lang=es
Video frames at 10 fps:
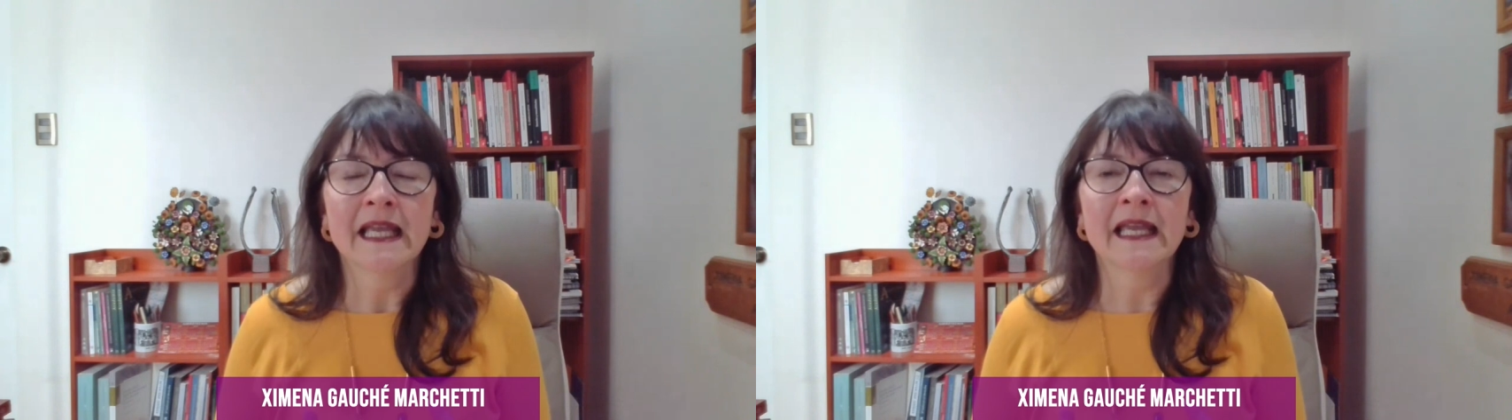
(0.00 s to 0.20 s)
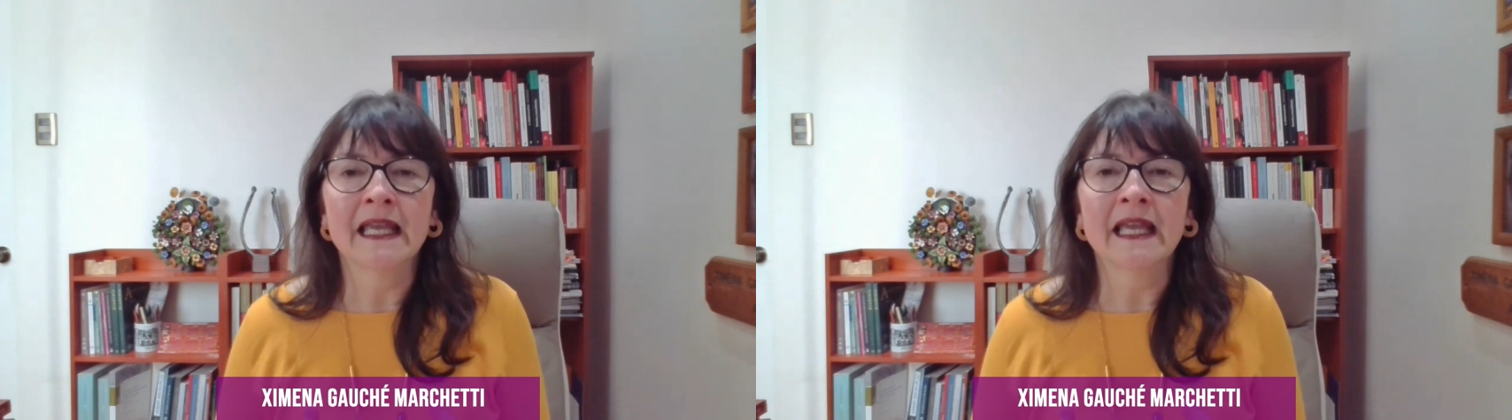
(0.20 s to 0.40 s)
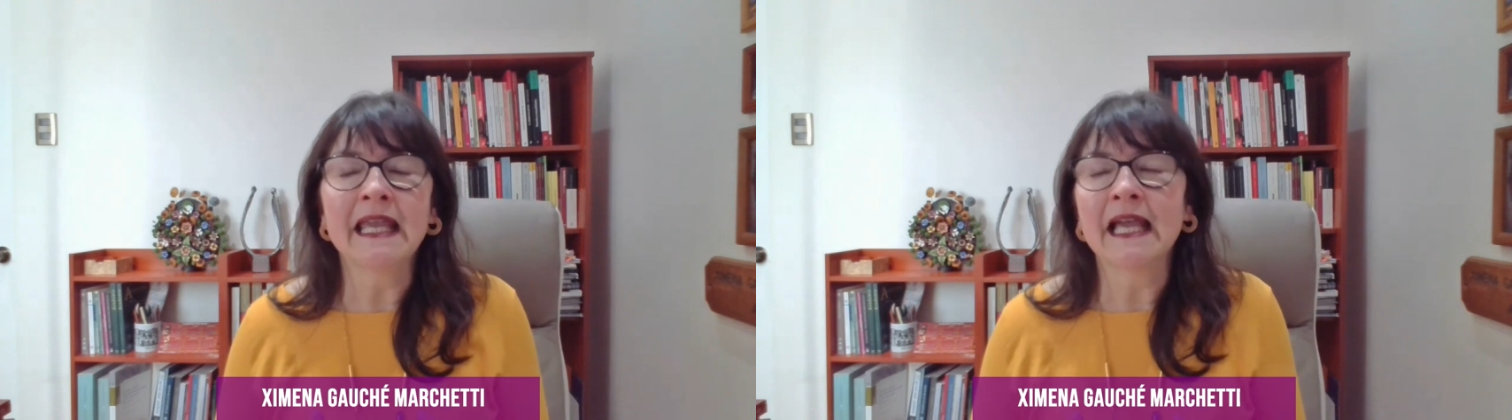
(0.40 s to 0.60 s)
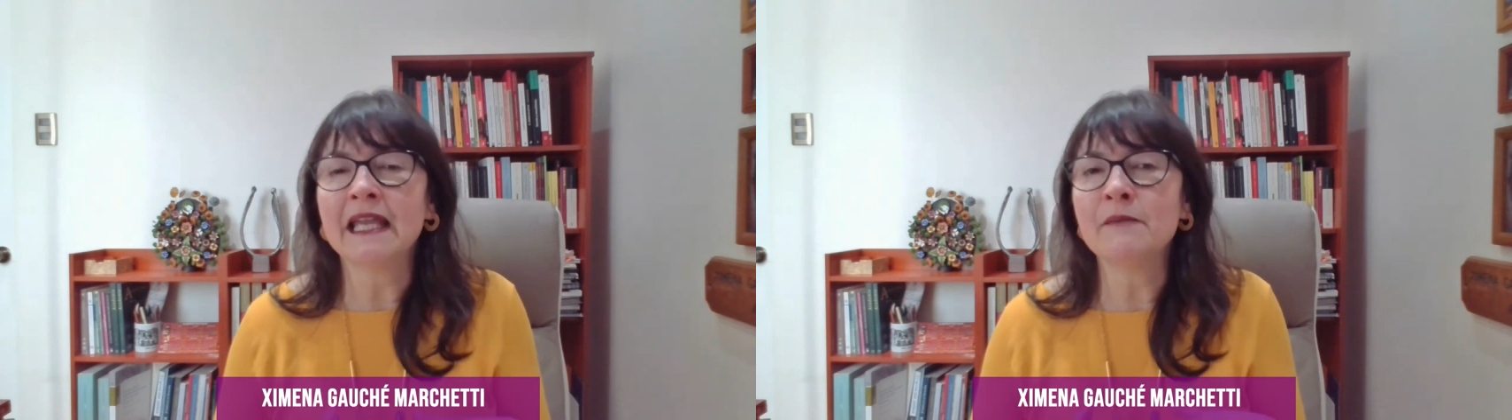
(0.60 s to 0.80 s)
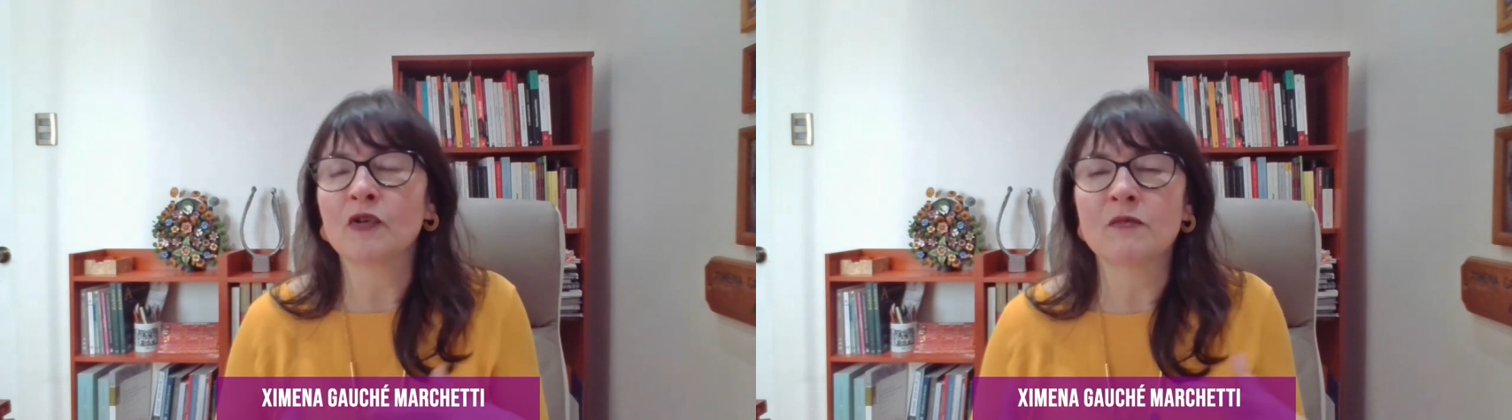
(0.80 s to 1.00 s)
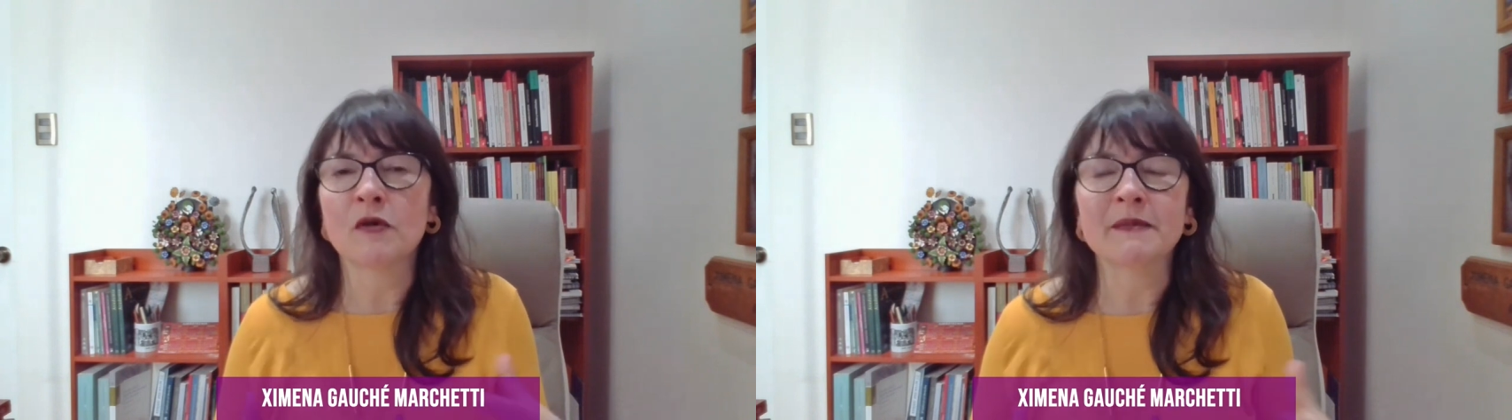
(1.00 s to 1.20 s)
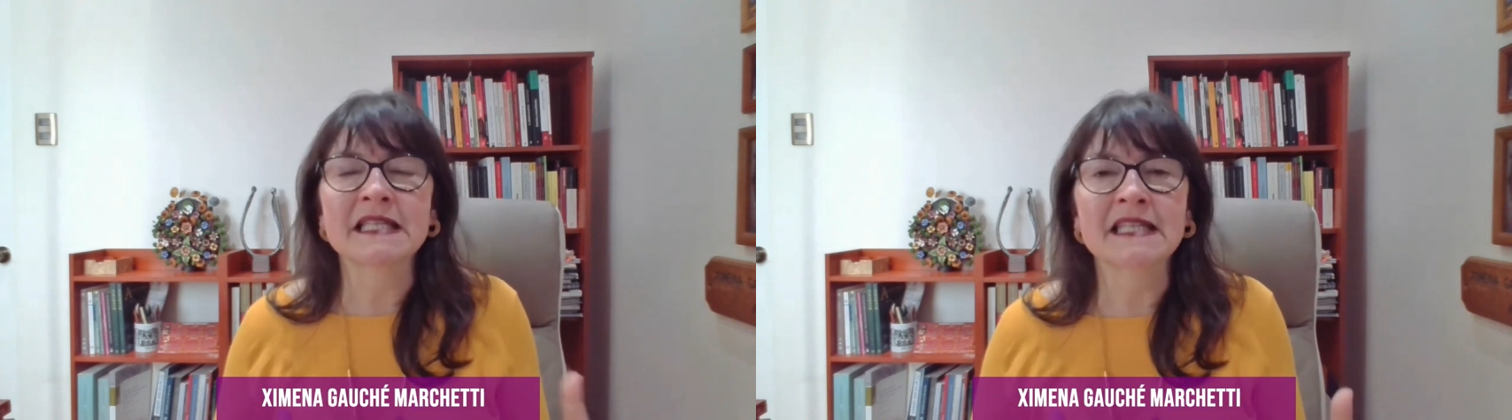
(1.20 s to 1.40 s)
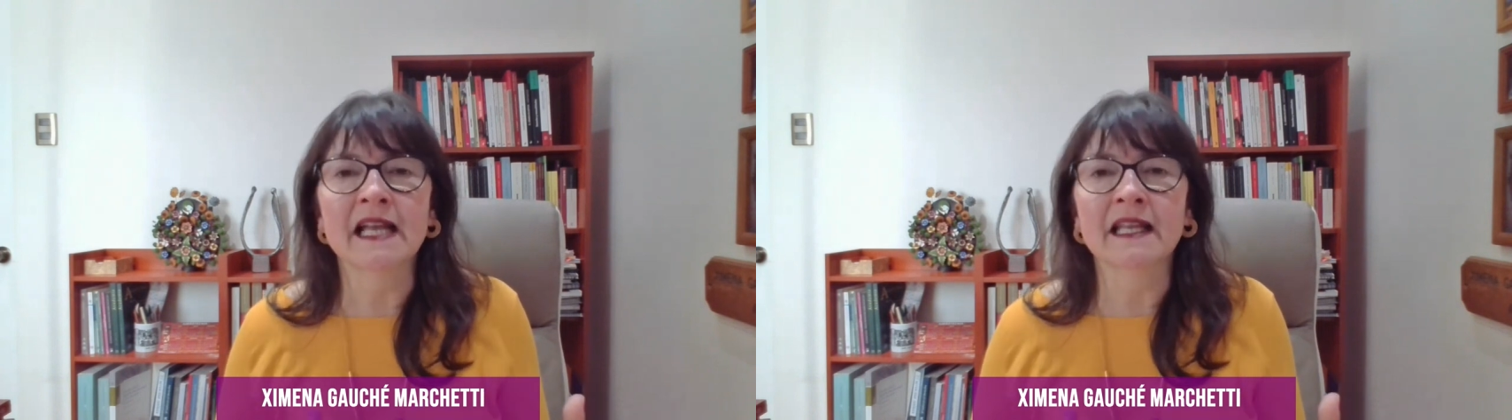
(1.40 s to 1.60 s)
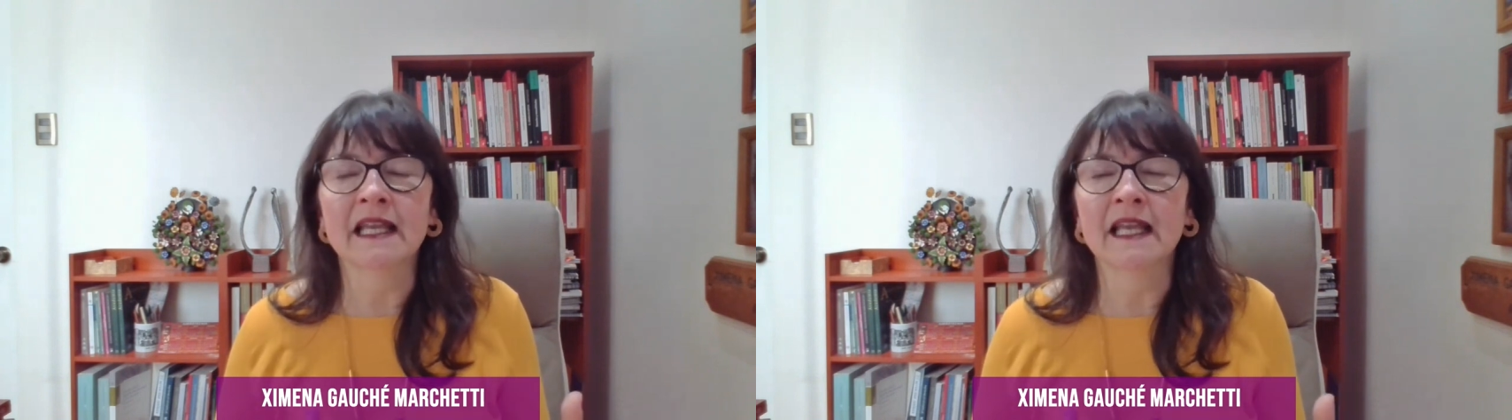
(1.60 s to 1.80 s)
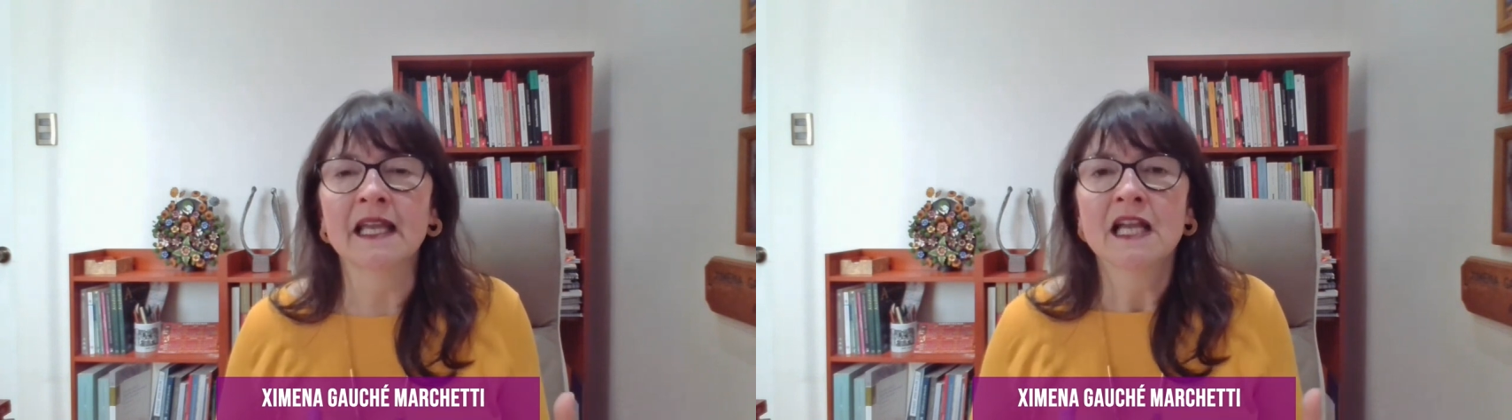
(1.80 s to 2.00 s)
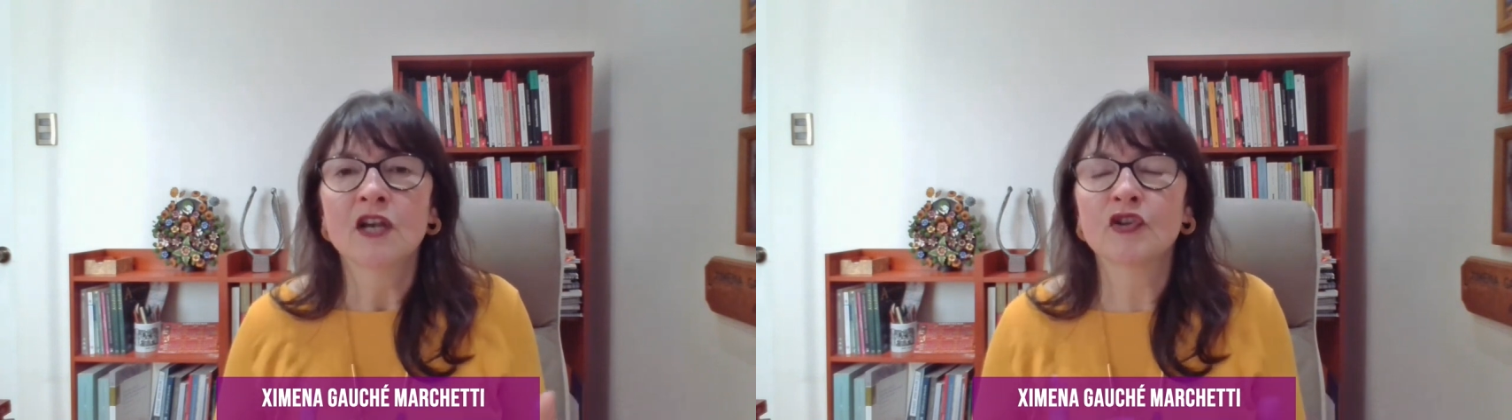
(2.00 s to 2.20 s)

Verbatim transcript: Eh, y ahí podemos pensar que